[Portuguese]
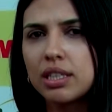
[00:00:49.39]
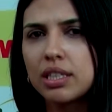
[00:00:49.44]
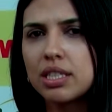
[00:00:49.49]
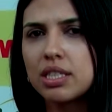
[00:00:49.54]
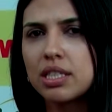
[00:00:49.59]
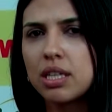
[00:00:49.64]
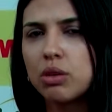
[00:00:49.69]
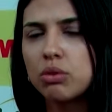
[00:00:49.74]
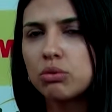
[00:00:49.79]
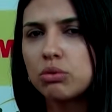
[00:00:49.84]
a
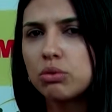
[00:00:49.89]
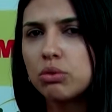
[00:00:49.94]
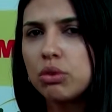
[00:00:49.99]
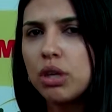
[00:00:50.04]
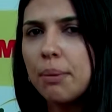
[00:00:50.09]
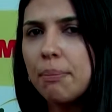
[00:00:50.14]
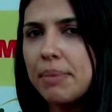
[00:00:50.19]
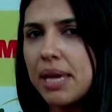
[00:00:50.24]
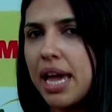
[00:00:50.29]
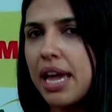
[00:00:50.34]
questão do
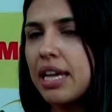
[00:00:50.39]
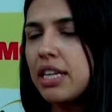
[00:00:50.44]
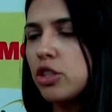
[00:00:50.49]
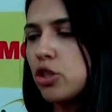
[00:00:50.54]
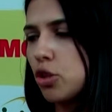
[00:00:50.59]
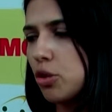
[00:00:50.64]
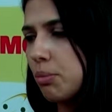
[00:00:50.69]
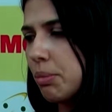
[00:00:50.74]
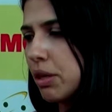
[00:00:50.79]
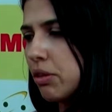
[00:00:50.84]

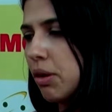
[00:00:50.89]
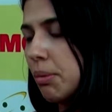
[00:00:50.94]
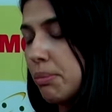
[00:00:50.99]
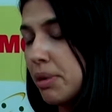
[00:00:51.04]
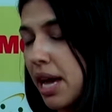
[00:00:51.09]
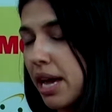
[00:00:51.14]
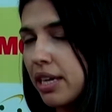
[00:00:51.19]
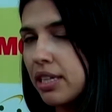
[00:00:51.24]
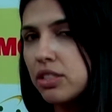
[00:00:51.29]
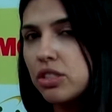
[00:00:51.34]
ambiente, do meio
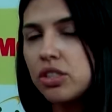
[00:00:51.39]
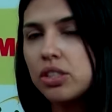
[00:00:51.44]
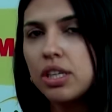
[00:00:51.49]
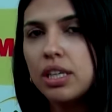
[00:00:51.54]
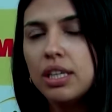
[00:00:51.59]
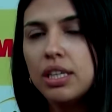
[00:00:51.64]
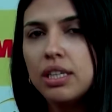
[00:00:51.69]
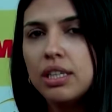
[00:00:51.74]
ambiente.